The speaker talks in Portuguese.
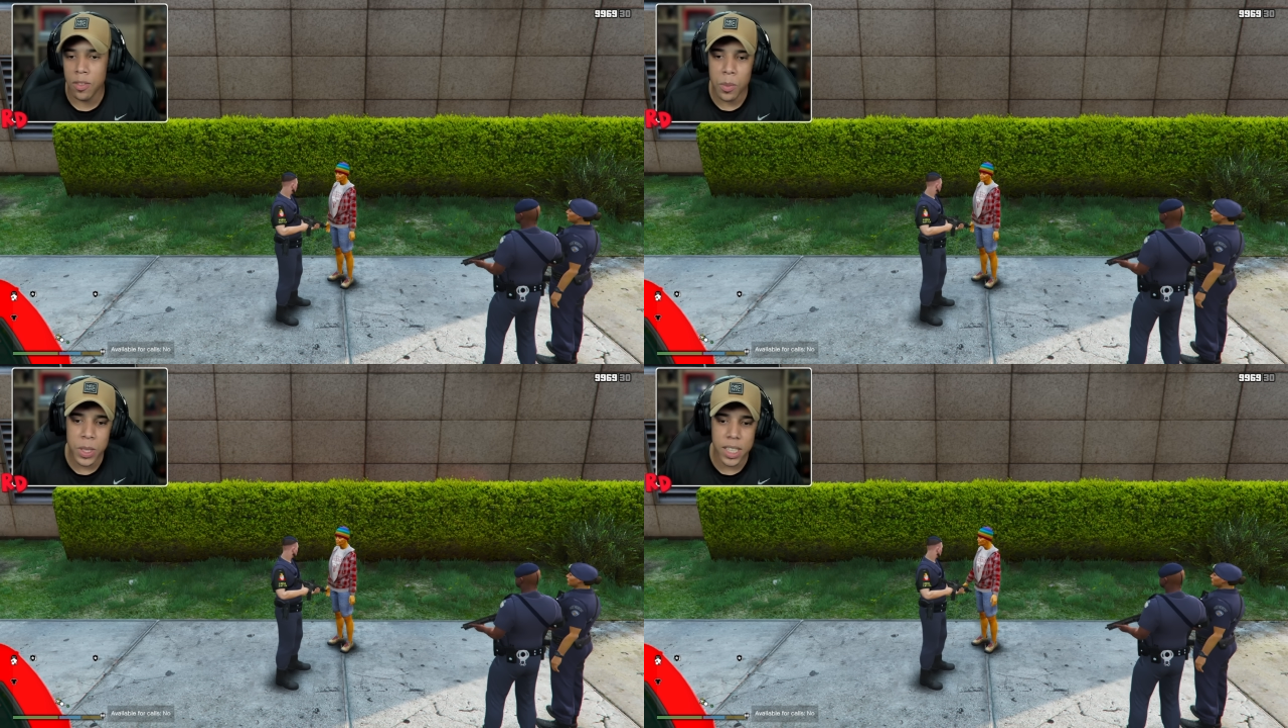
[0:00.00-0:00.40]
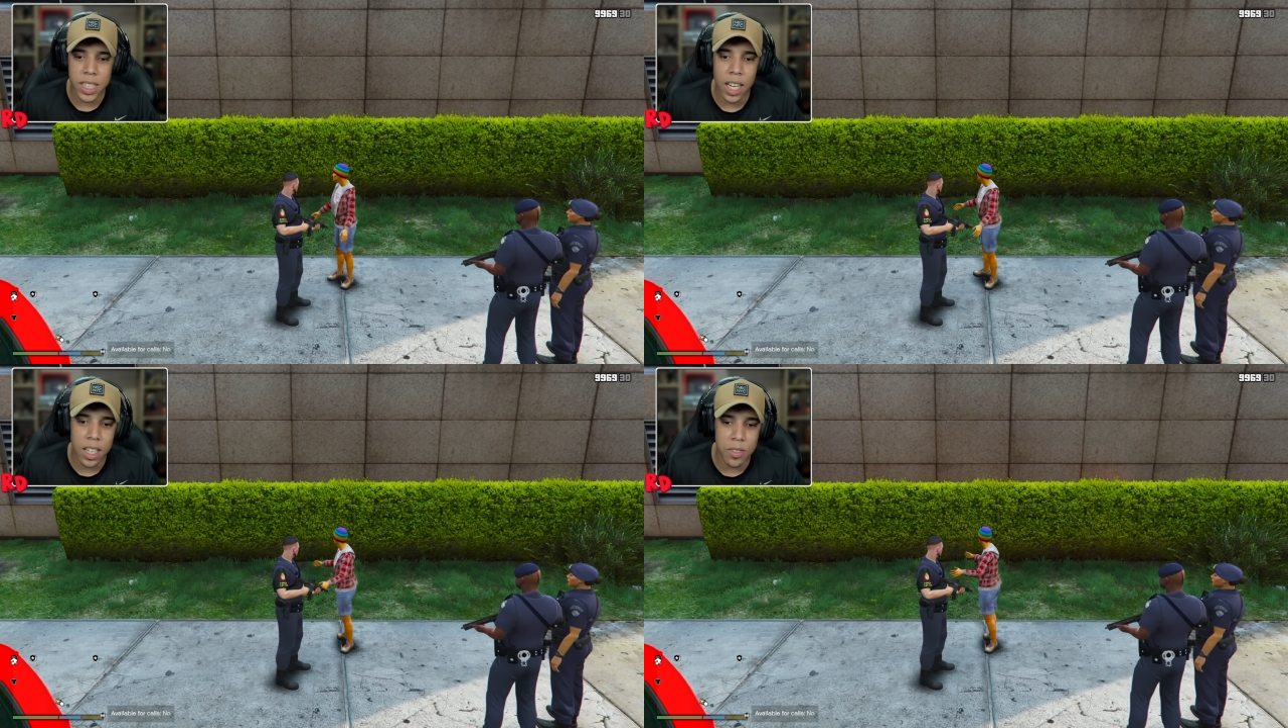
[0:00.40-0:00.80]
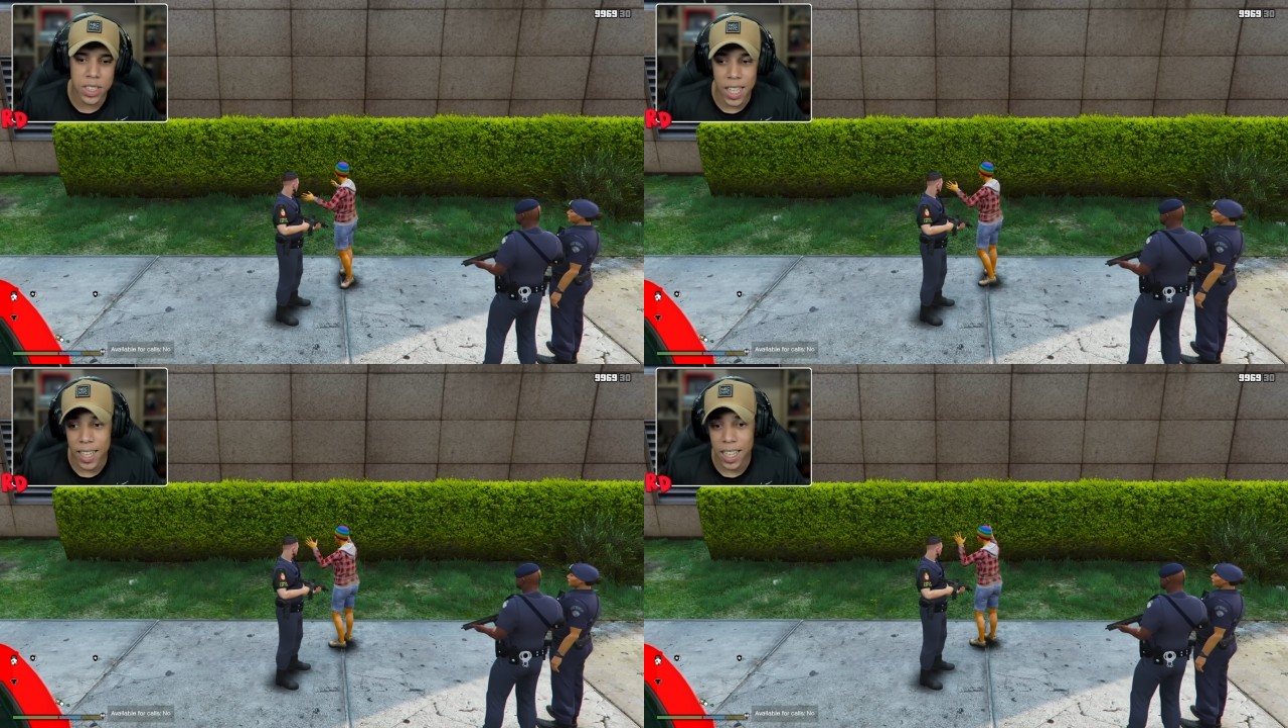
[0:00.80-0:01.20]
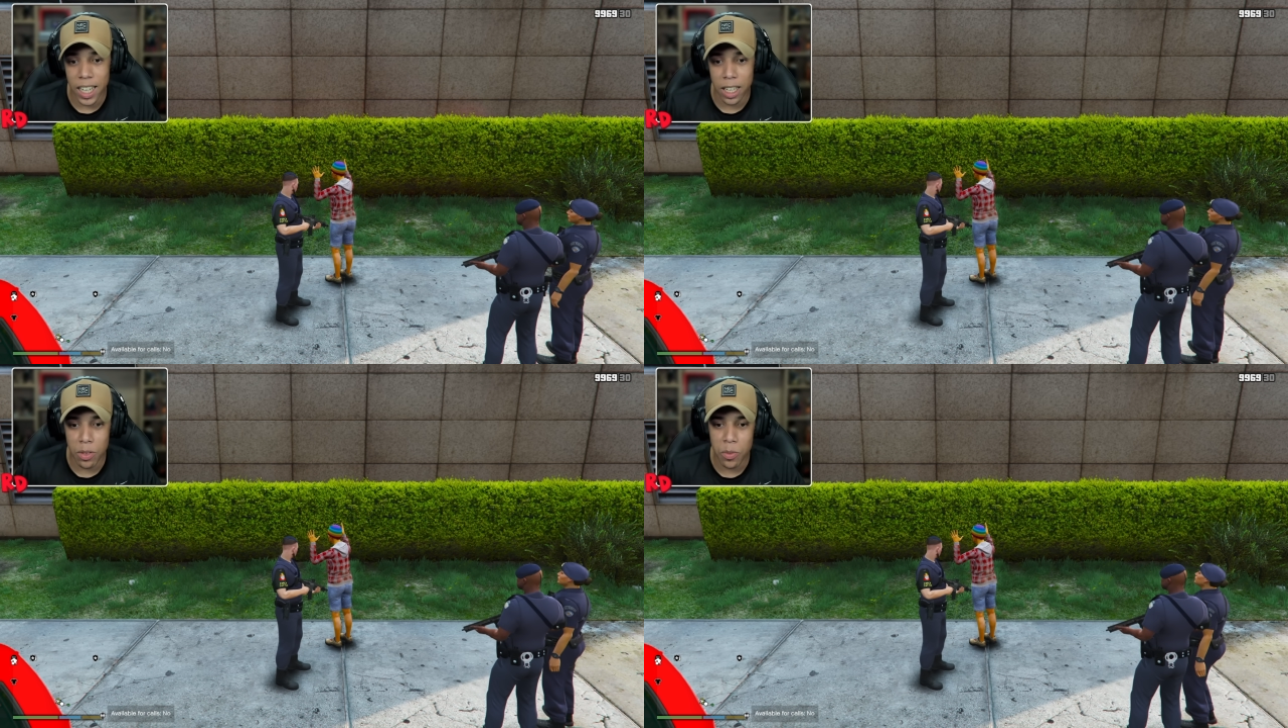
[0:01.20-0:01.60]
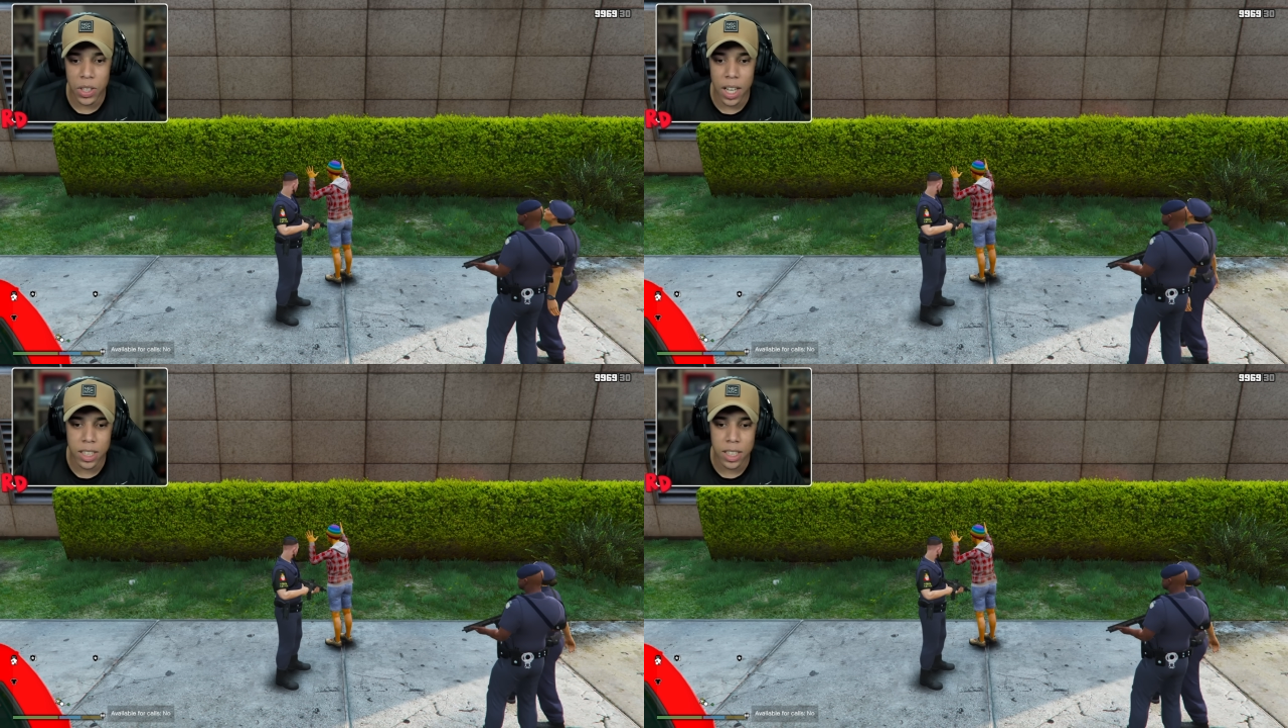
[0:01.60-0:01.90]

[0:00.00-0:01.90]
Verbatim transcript: Vamos deixar ela revistar aí, galera, e vamos ficar